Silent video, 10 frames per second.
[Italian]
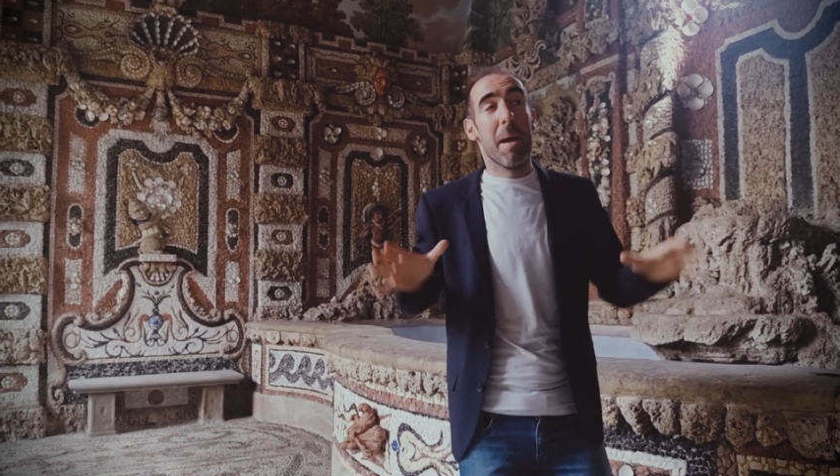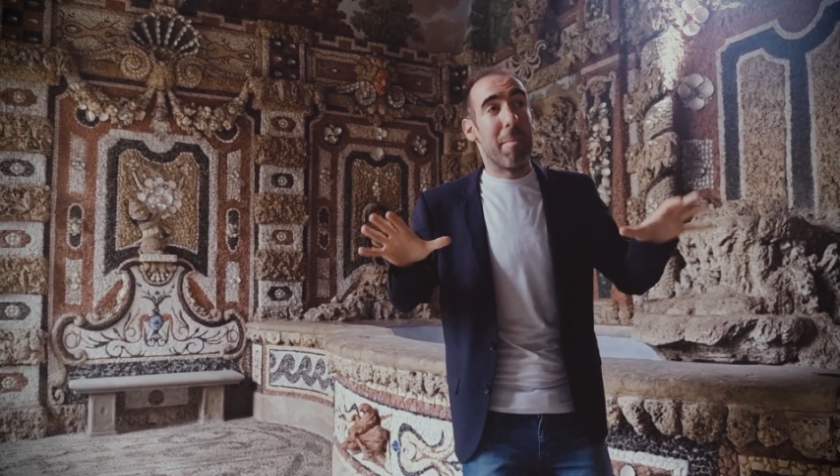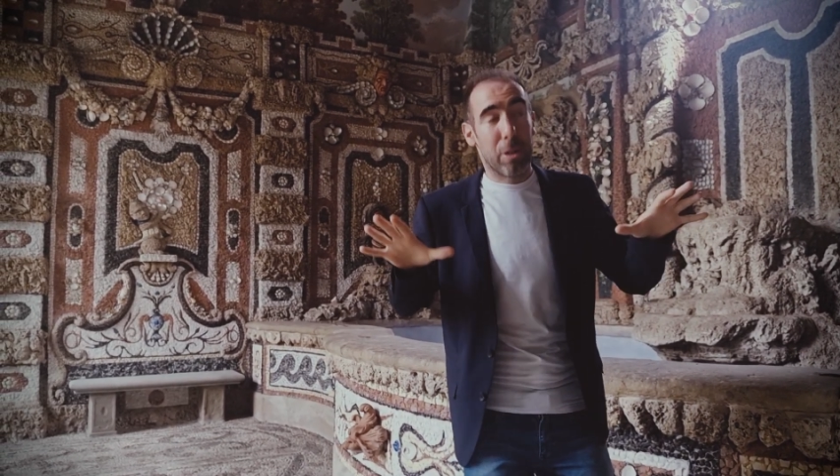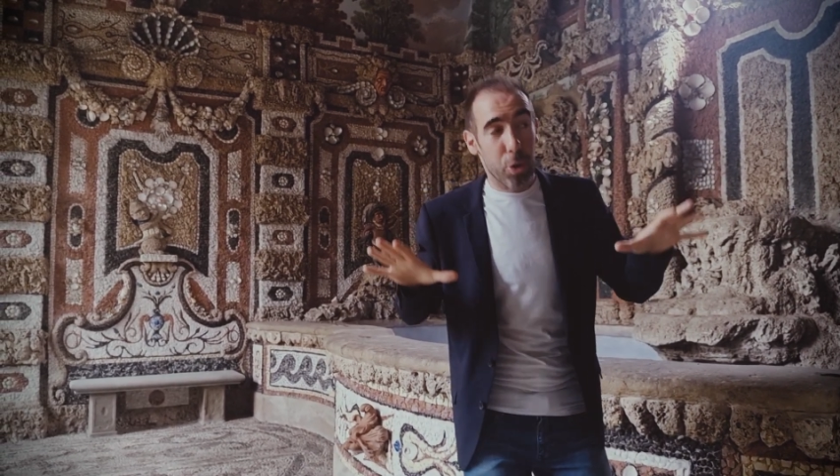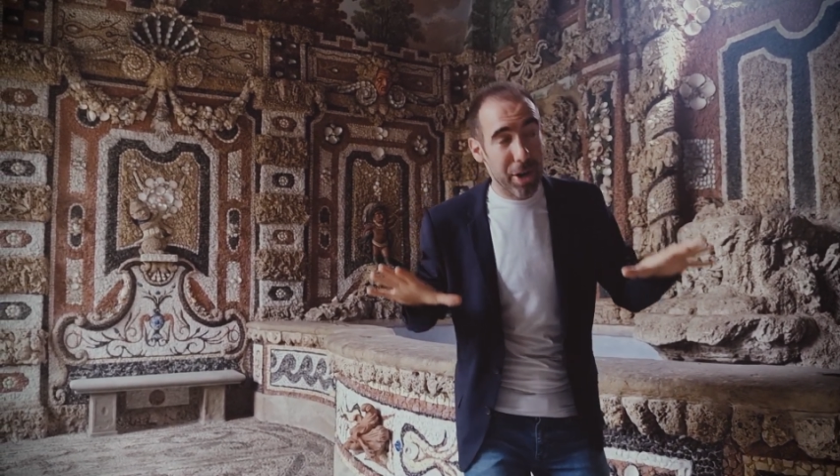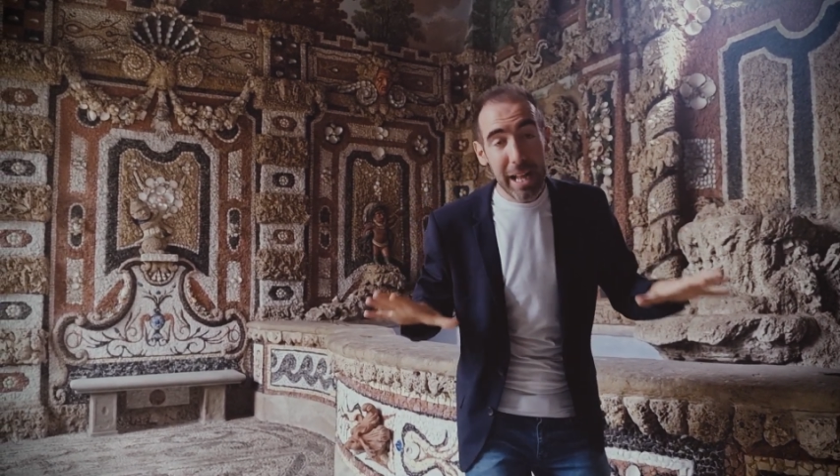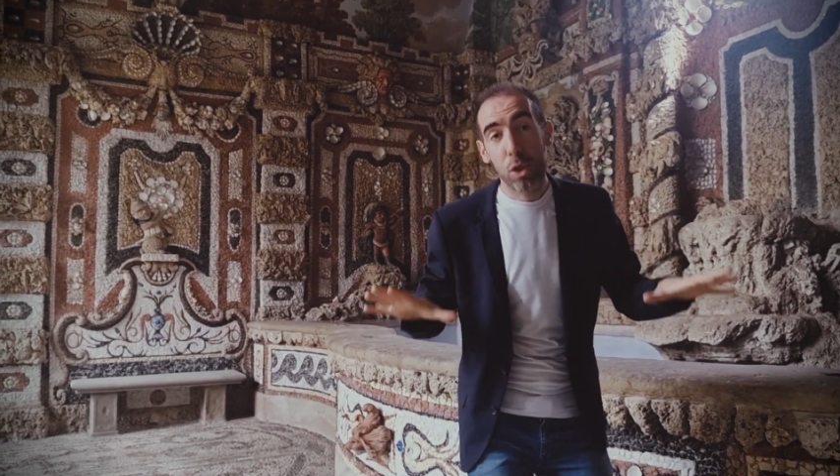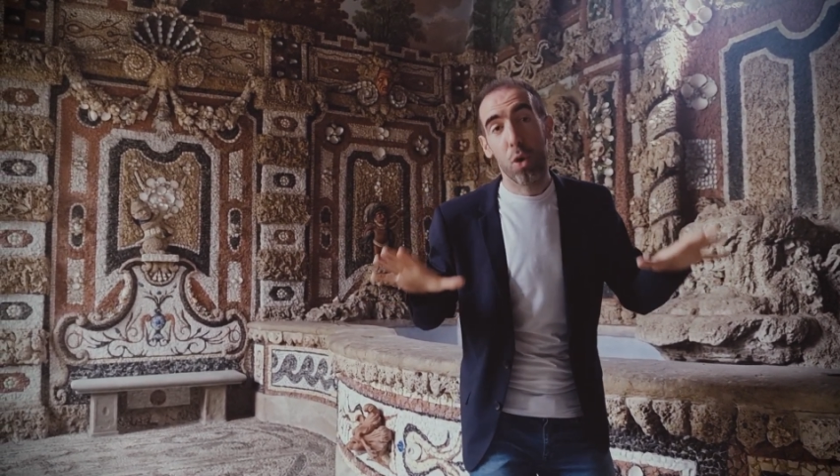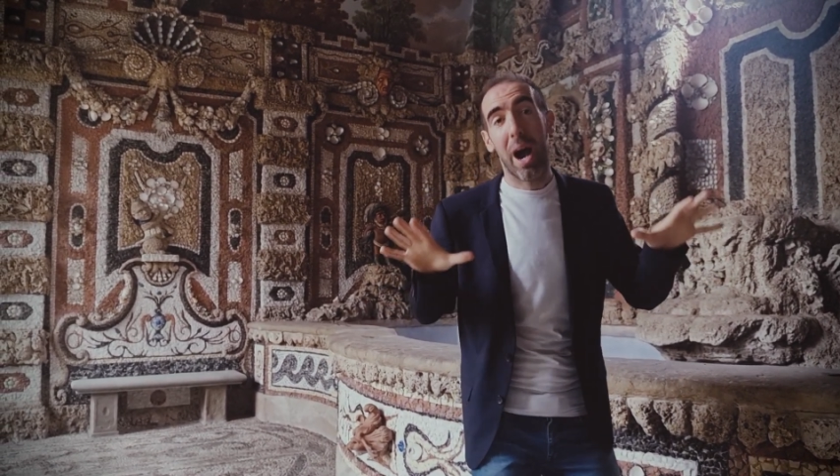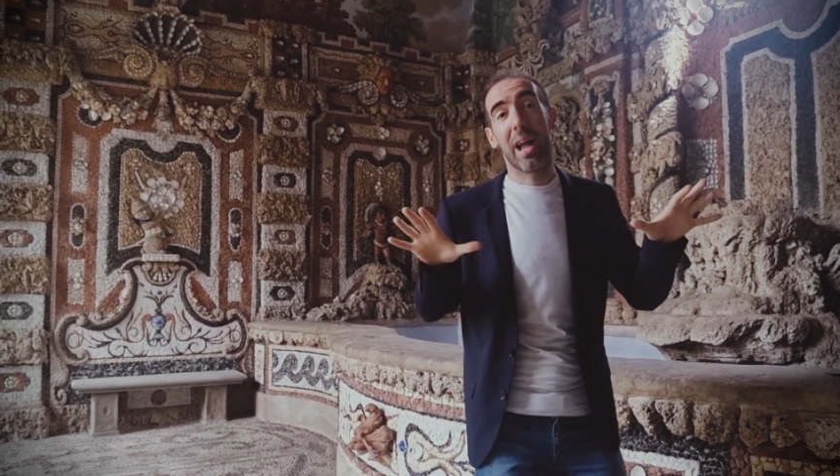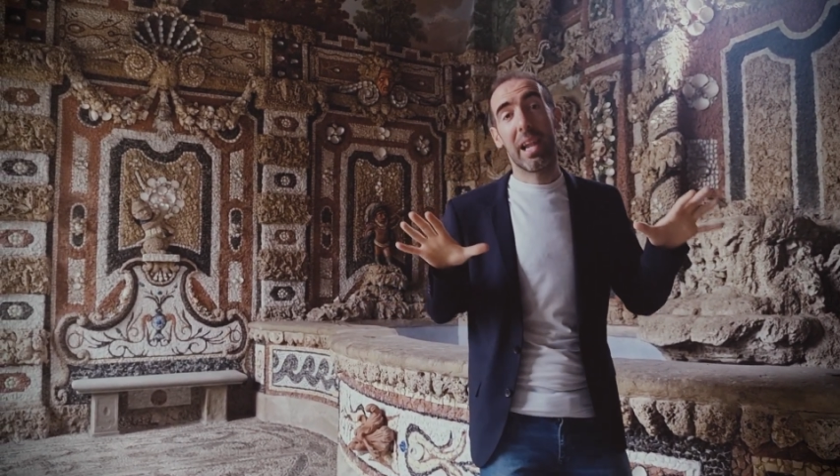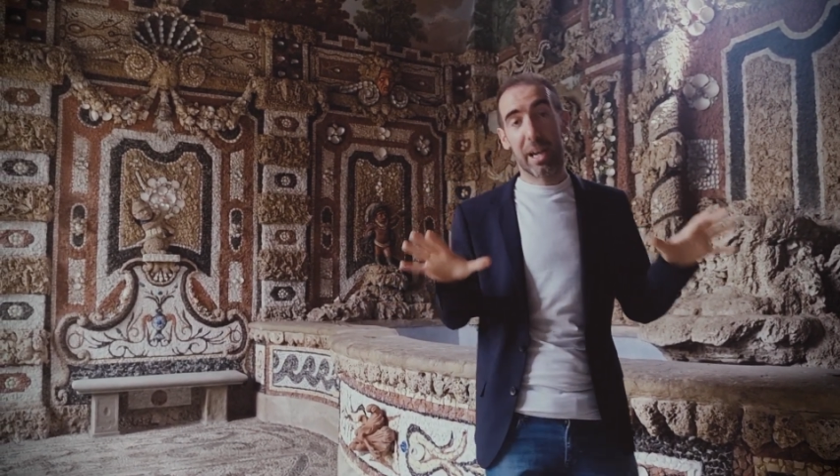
Ma tornando alla